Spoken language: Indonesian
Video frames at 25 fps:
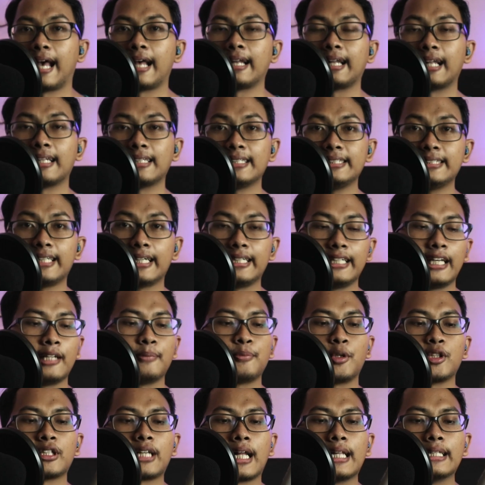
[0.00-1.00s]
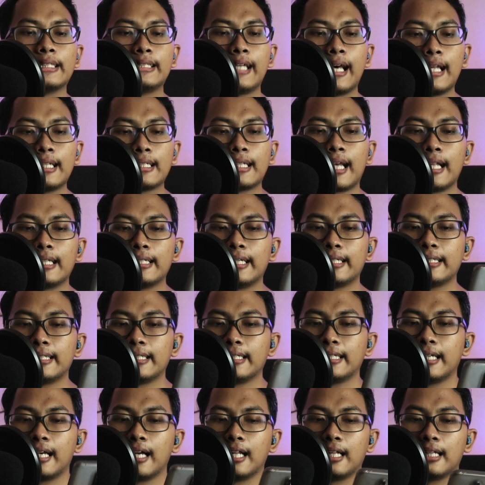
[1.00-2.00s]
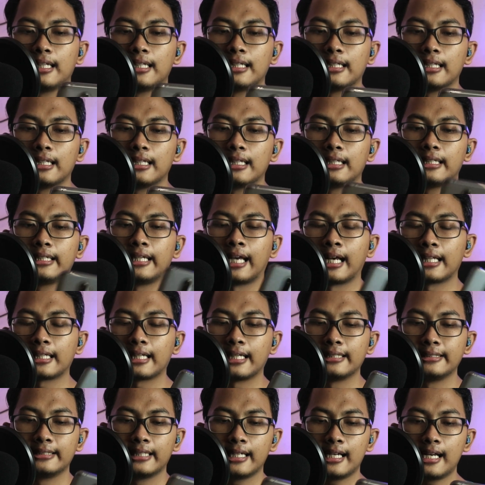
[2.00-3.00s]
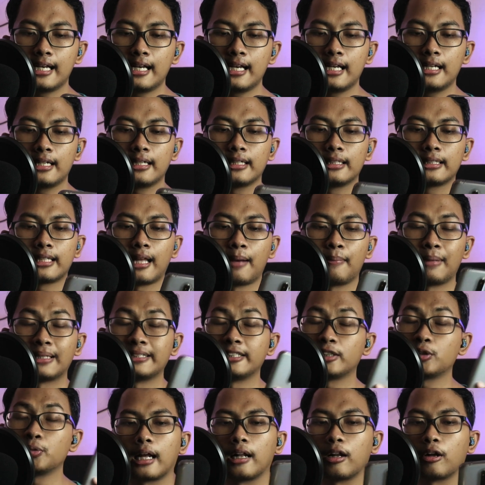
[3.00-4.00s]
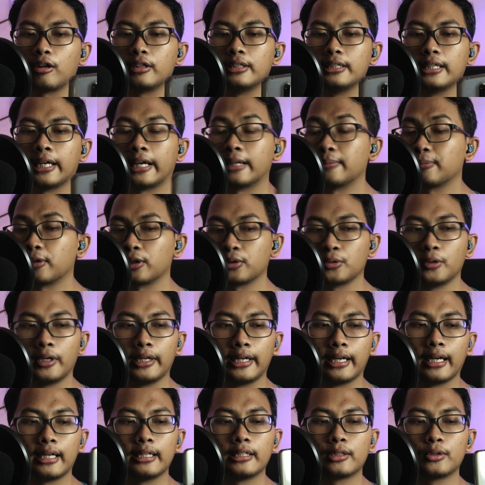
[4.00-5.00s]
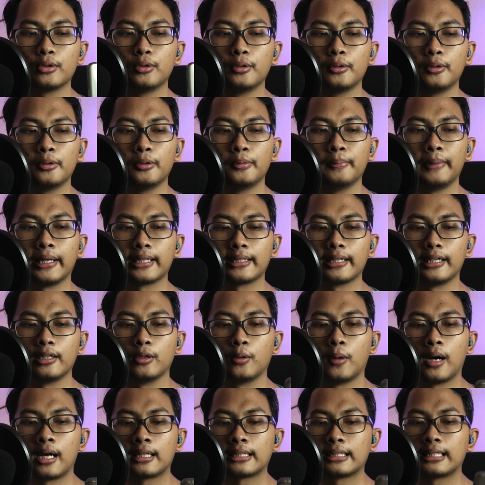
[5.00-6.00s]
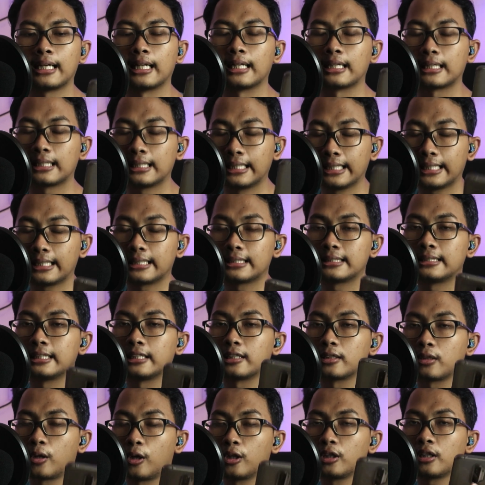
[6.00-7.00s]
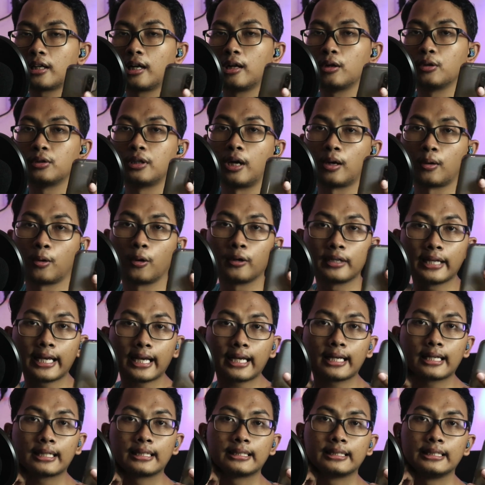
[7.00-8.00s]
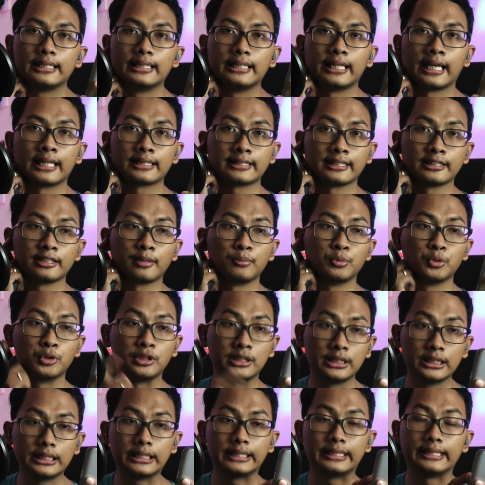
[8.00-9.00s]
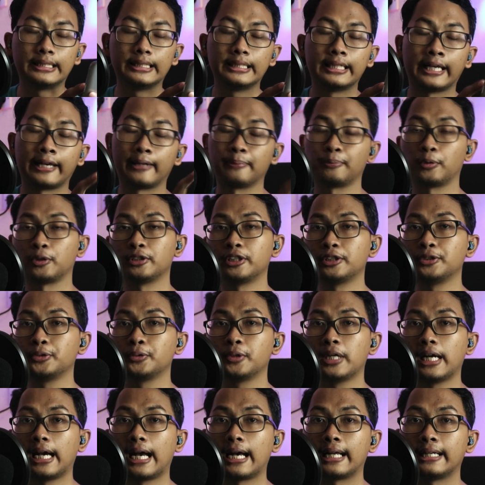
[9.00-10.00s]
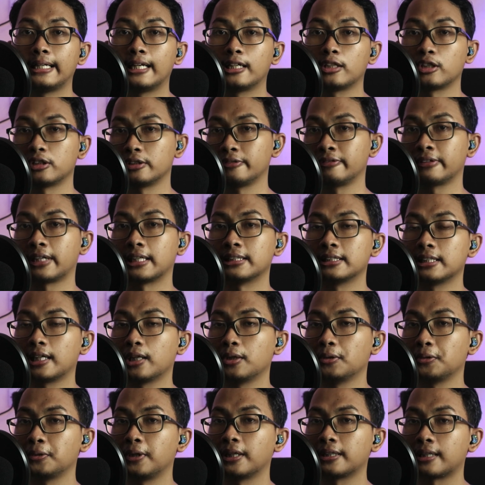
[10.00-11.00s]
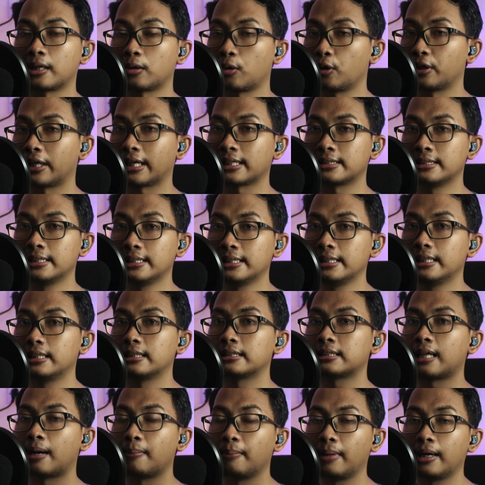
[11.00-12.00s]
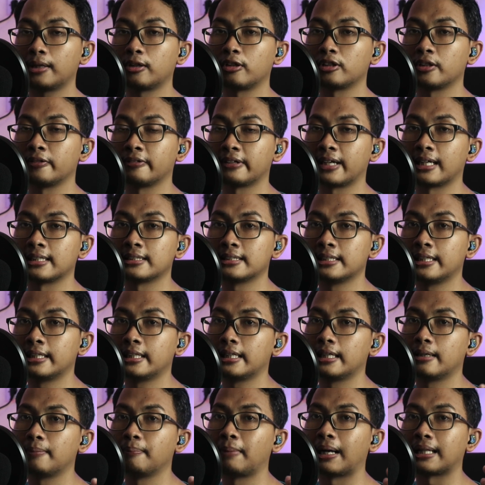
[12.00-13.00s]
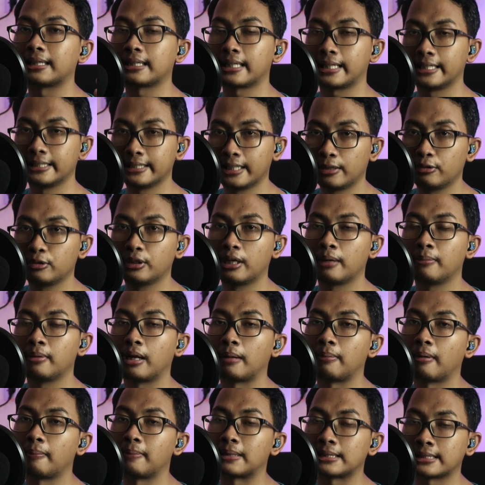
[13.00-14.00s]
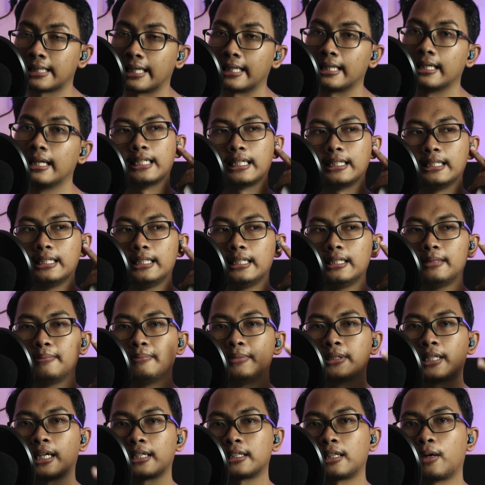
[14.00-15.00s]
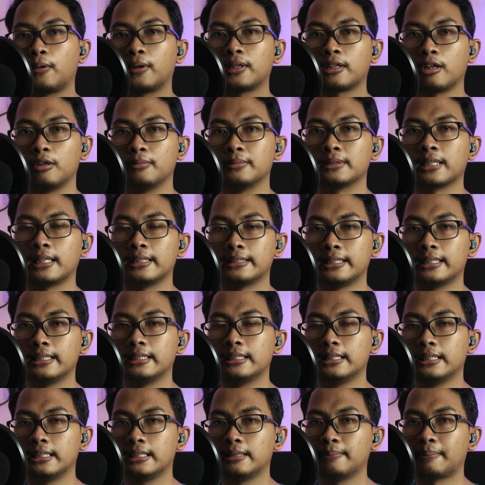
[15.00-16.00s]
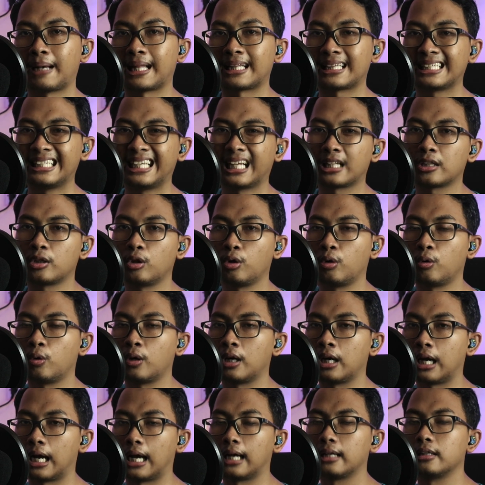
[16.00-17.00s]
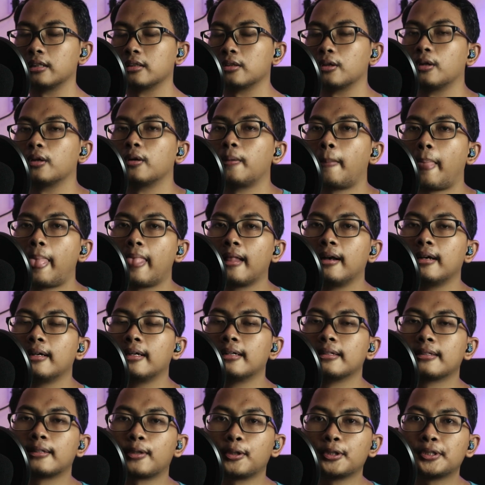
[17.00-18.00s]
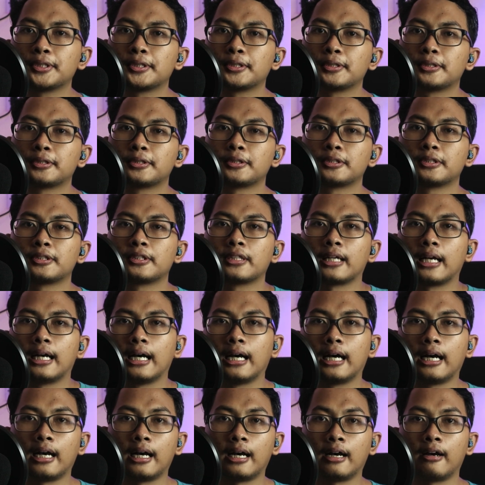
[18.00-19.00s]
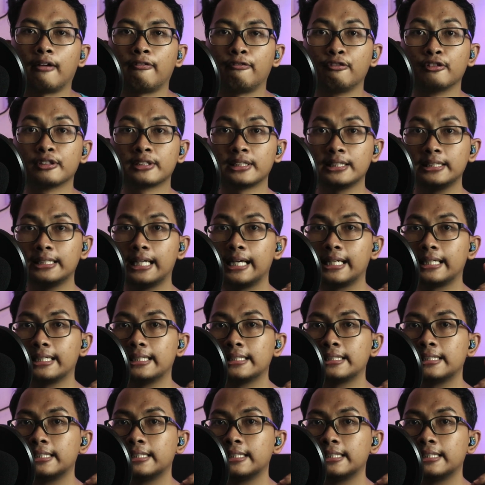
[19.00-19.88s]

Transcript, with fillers: Nah, nantinya di handphone kalian kalian tinggal lihat aja namanya kalau di handphone gue ya itu BT doang tinggal klik sinkron kalau udah connect di headsetnya bunyi, di handphonenya juga ada notifikasi kalau udah terkoneksi sama notifikasi baterainya udah berapa persen. Jadi bisa ketahuan kalau misalnya ini mati atau enggak gitu. Terus uh, fungsi dari